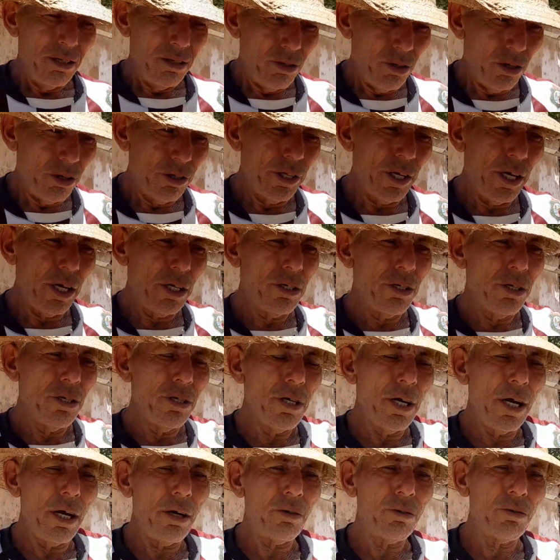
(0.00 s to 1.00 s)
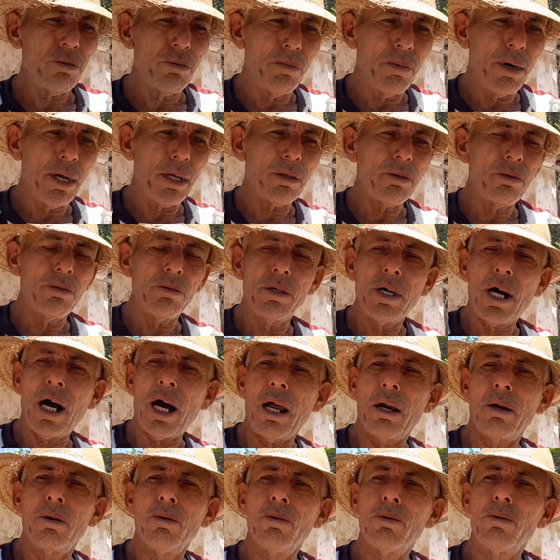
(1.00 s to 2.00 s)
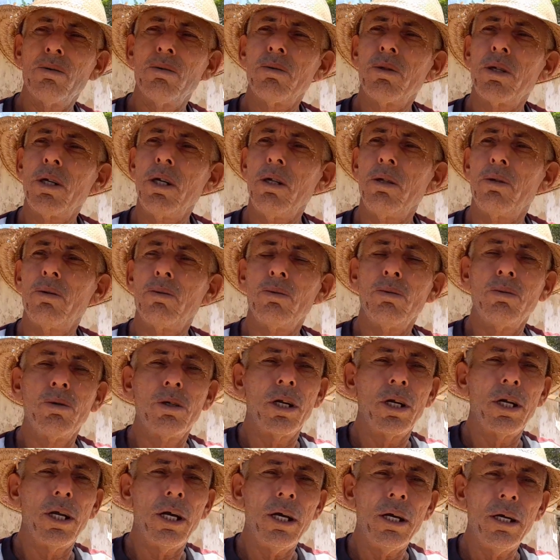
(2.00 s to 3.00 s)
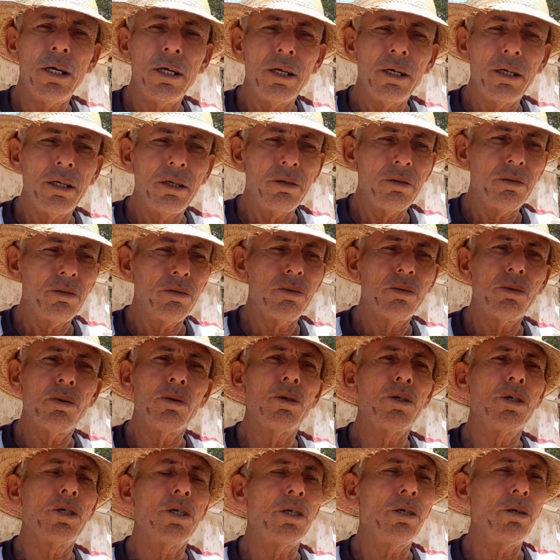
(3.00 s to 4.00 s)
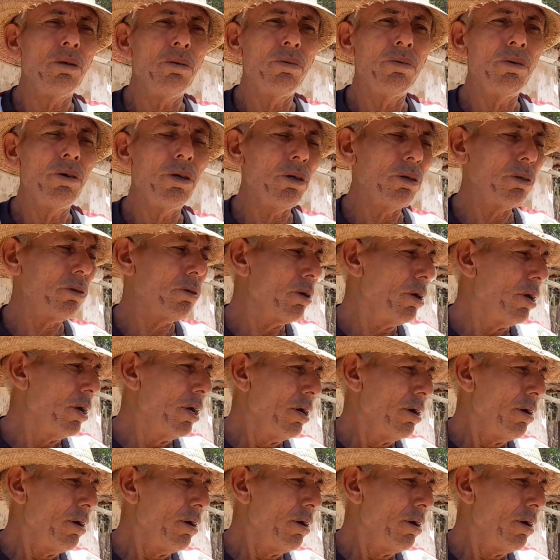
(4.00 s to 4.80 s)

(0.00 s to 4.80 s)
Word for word: Nordestino já é acostumado com calor, com quintura, né? Com coisa difícil.